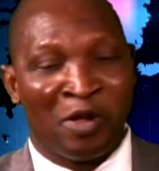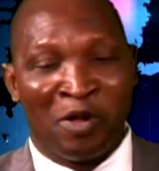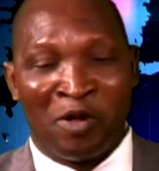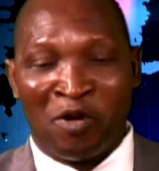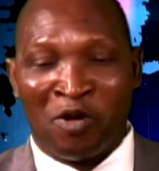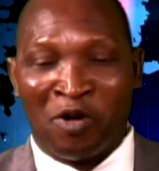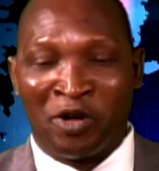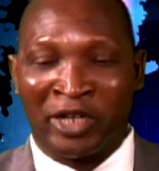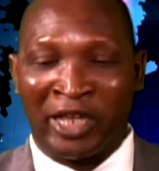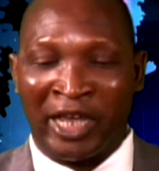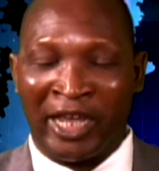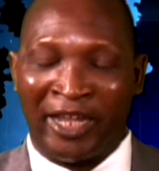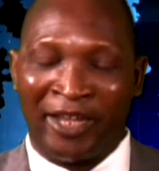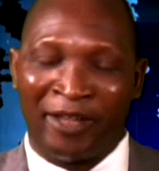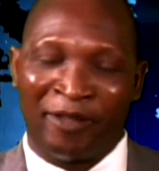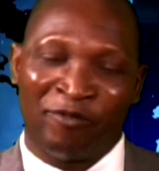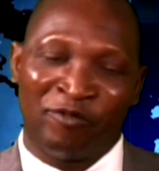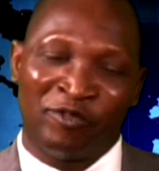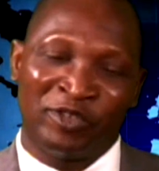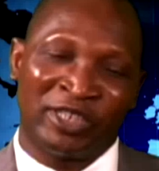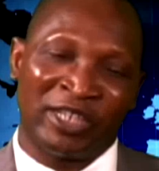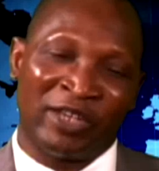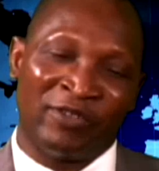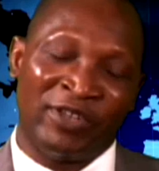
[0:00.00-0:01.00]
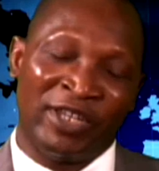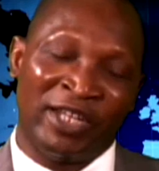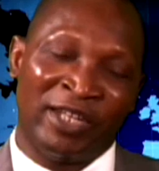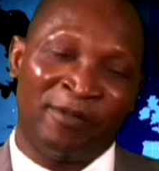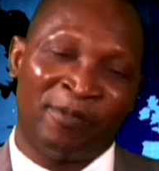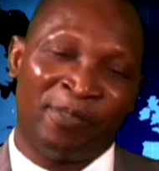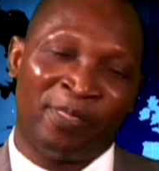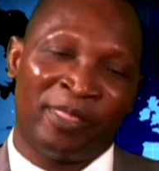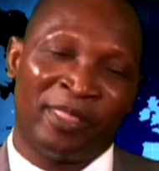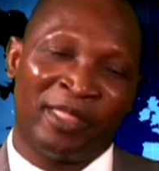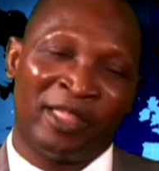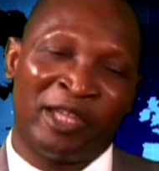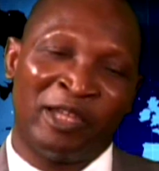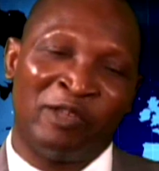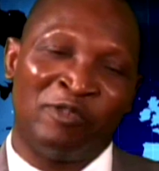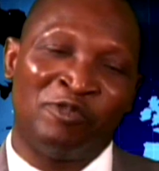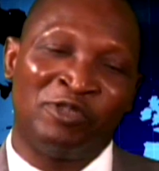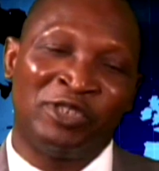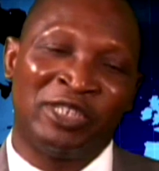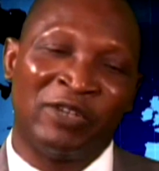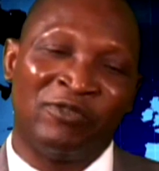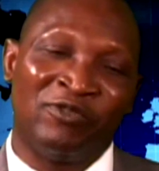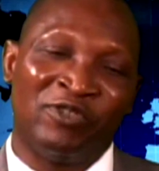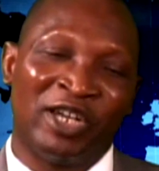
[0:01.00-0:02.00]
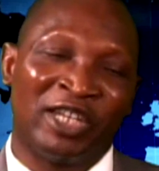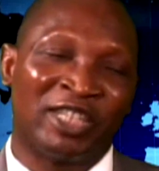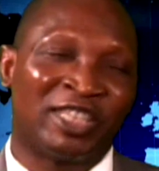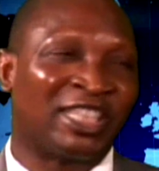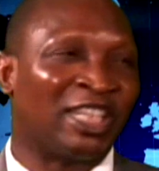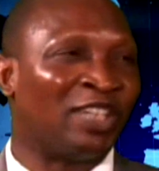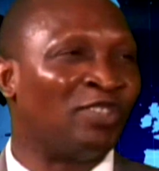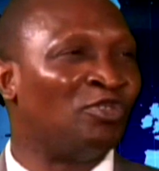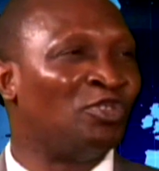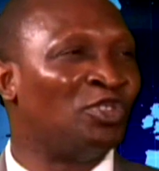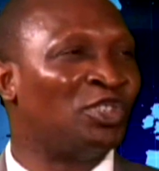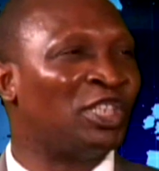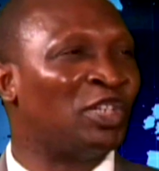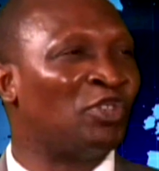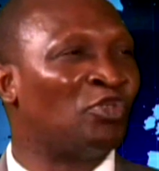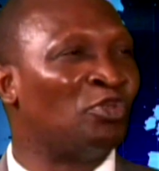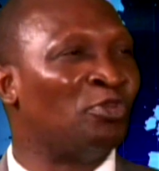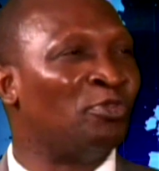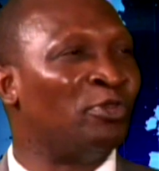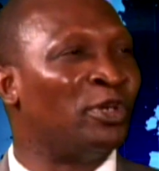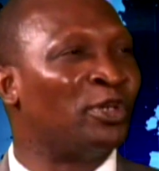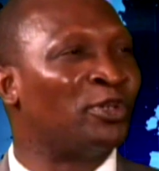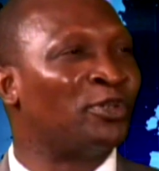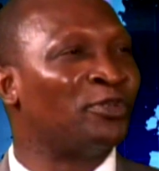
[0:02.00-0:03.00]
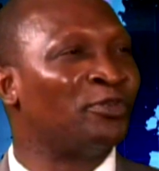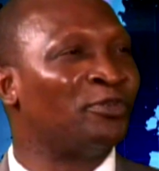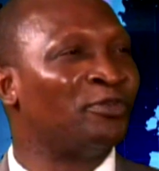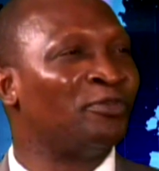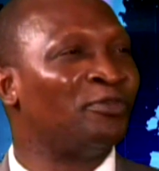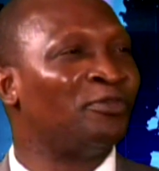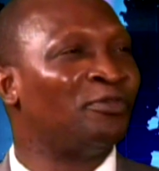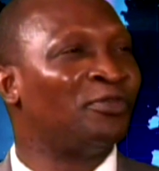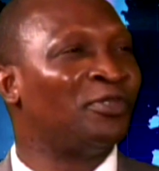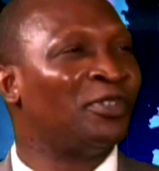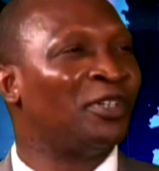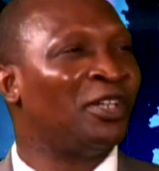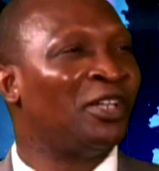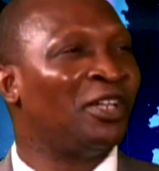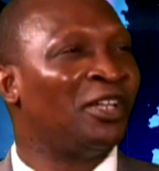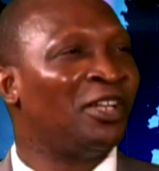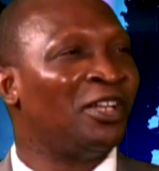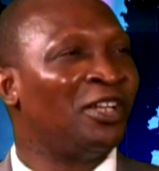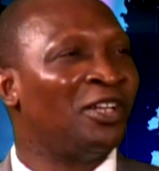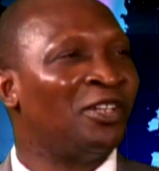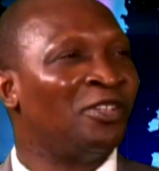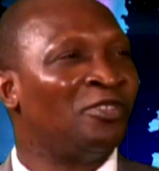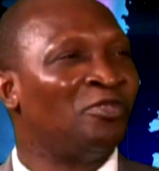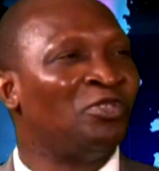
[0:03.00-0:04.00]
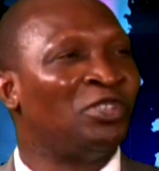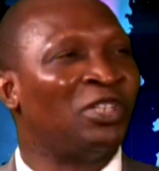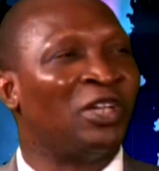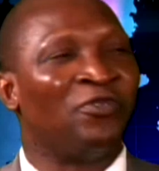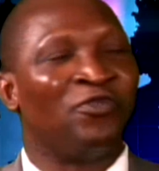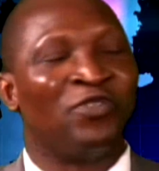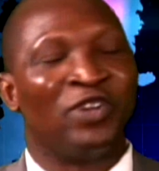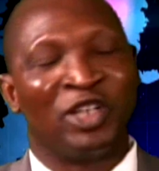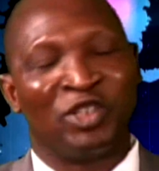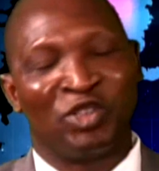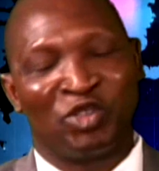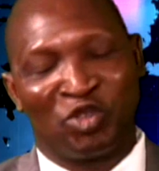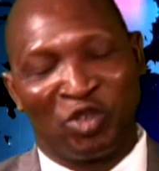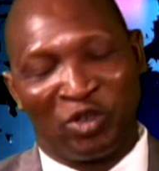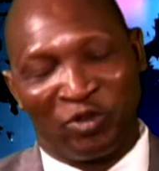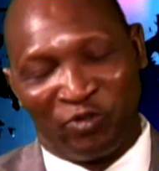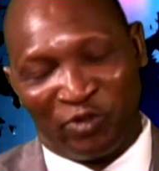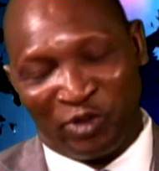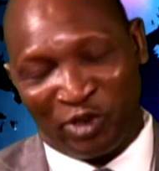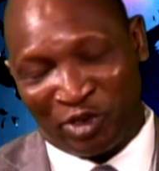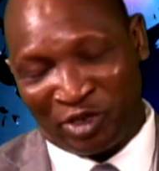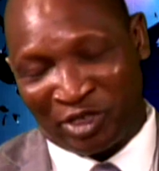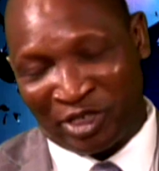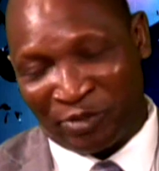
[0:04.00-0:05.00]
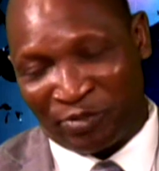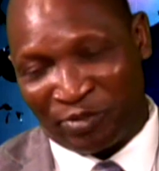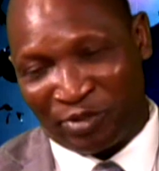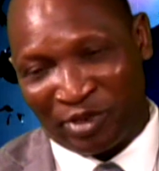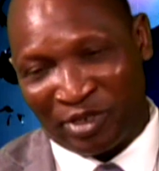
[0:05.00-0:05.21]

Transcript: Ok, vous savez, eh, nous avons entendu ces rumeurs. Nous avons entendu pas ces...